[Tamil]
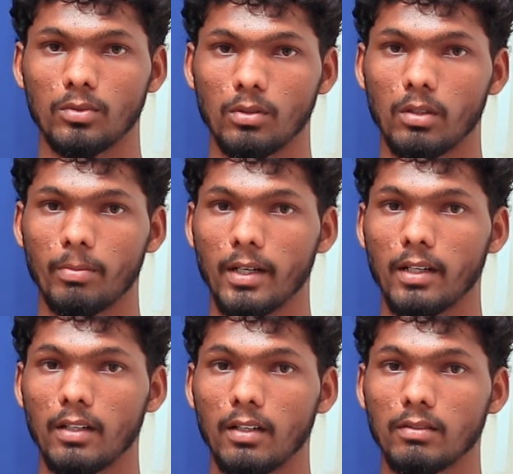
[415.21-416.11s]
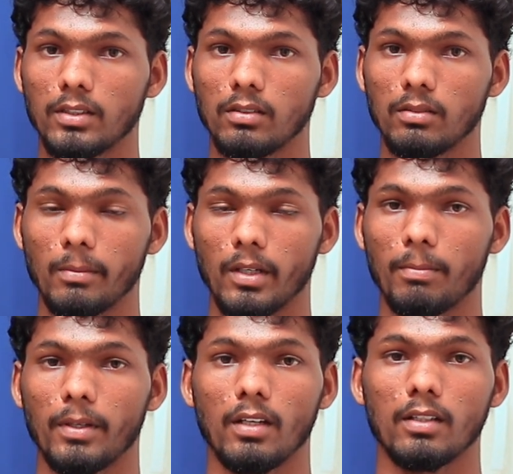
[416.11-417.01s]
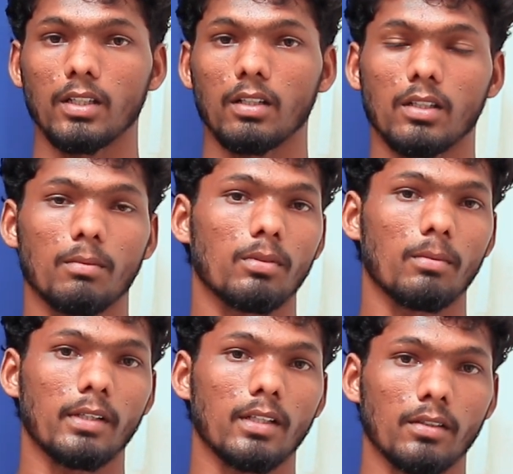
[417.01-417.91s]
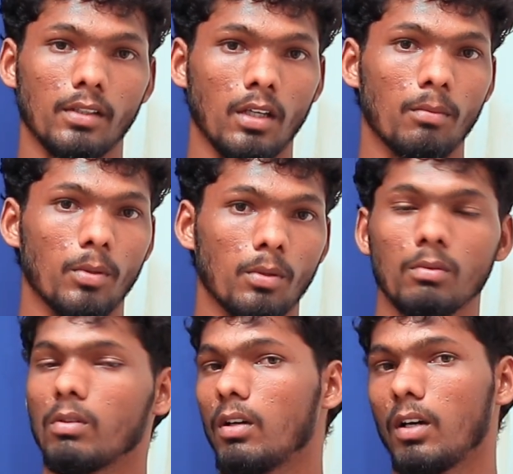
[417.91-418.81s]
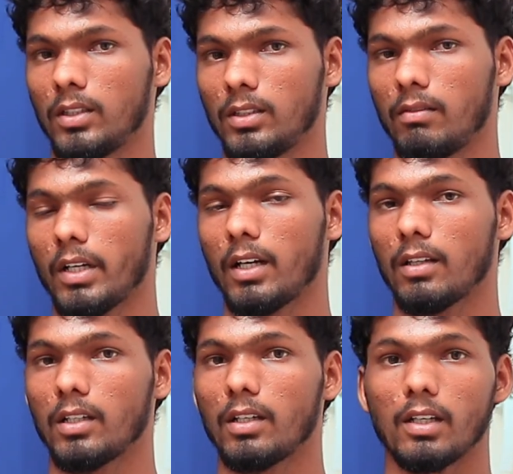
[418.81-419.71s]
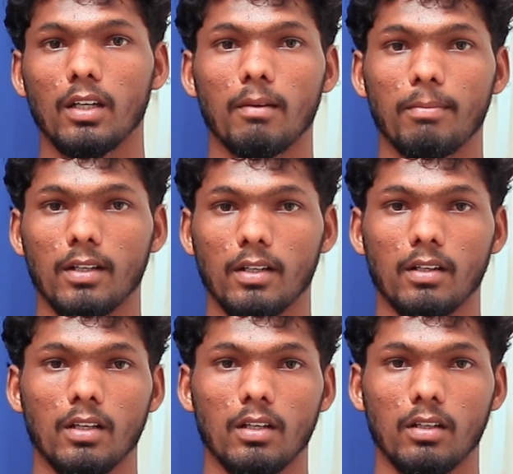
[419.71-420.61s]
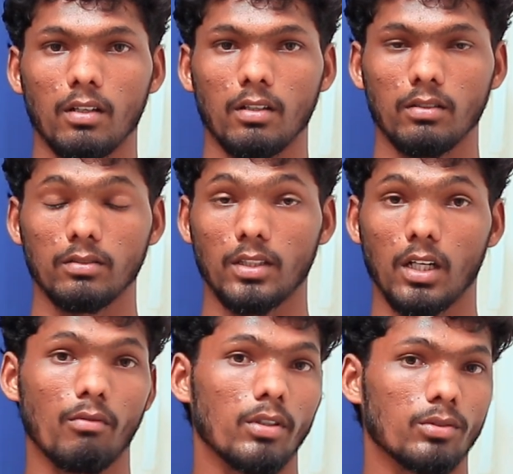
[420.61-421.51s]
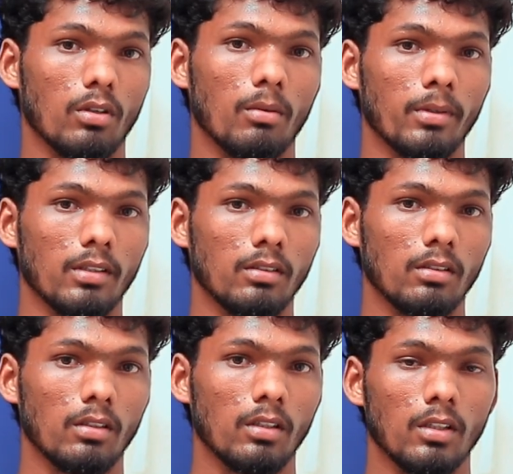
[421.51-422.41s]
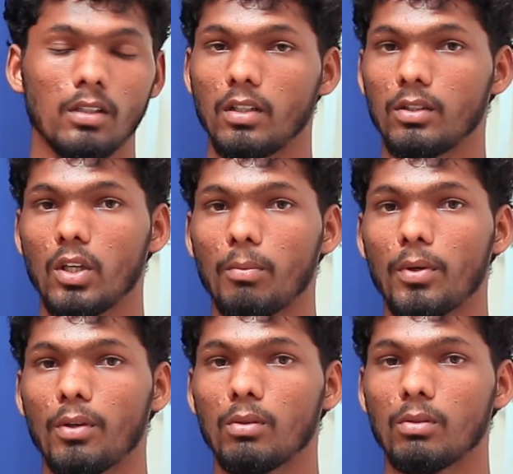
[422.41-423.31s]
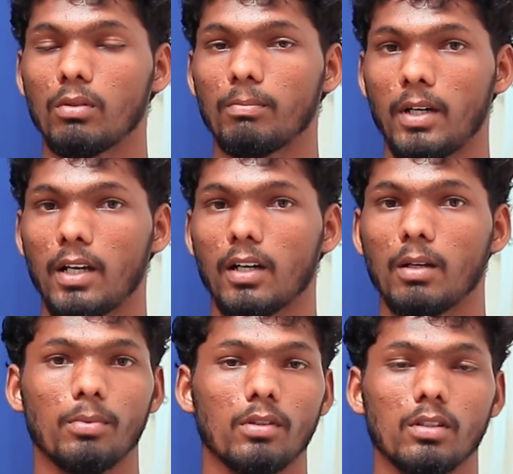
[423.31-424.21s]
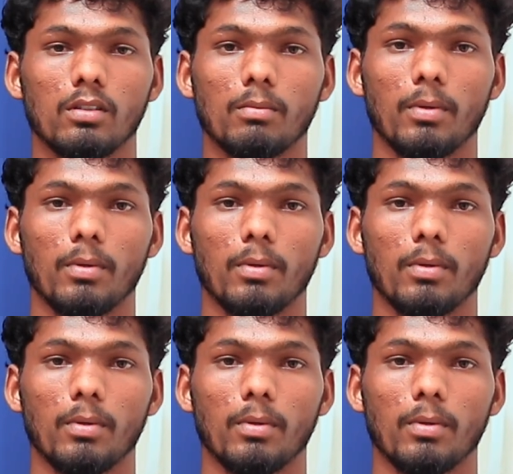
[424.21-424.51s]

தொகுதி பங்கீட்டில் வந்து பெரிய சலசலப்பு அப்படிங்கிறது ஏற்படும் அந்த வகையில் தான் இன்றைக்கி ஏற்பட்டிருக்கிறதா தகவல் சொல்லப்படுது எது எப்படியோ பார்க்கலாம் பொறுத்திருந்து